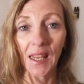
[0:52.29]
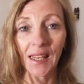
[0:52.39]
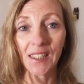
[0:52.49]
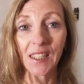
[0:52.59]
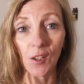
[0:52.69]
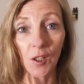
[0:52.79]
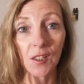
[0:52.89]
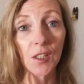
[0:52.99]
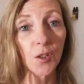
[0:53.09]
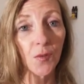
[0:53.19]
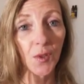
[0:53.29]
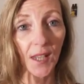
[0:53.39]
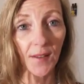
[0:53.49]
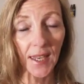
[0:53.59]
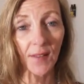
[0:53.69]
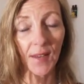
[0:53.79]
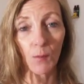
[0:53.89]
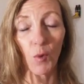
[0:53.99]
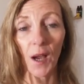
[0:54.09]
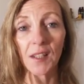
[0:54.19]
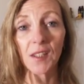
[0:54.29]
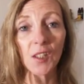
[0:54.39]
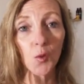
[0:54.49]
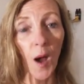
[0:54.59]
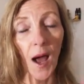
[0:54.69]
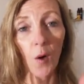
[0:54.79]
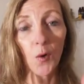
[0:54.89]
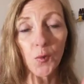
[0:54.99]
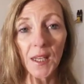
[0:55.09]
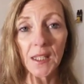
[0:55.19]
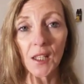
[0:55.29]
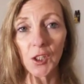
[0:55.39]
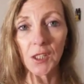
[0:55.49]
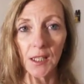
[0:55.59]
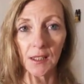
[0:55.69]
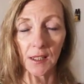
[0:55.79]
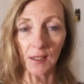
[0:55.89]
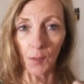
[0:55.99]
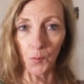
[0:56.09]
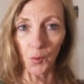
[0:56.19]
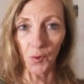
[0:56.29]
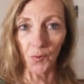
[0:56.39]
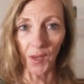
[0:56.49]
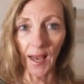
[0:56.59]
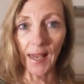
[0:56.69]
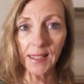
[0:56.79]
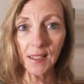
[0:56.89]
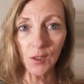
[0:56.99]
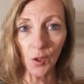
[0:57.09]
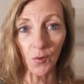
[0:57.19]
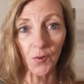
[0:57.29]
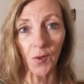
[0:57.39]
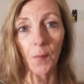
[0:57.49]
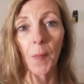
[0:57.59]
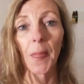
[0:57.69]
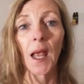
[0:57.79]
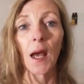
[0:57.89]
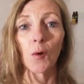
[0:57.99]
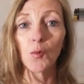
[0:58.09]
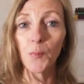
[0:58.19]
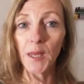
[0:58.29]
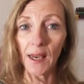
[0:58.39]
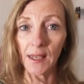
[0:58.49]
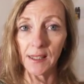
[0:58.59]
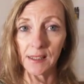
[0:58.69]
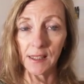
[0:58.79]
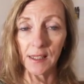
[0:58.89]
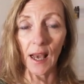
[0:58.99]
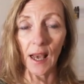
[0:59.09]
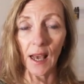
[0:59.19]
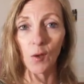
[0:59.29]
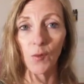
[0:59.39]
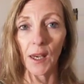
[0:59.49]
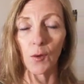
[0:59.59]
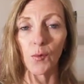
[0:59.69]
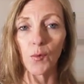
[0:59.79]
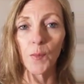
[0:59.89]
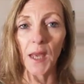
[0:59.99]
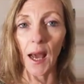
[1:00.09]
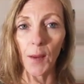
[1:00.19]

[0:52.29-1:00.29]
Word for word: Donc, si tu veux travailler avec moi, que ce soit en soins énergétiques, ça, ça peut se faire à distance, ou bien ici à Louvain-la-Neuve, ou bien à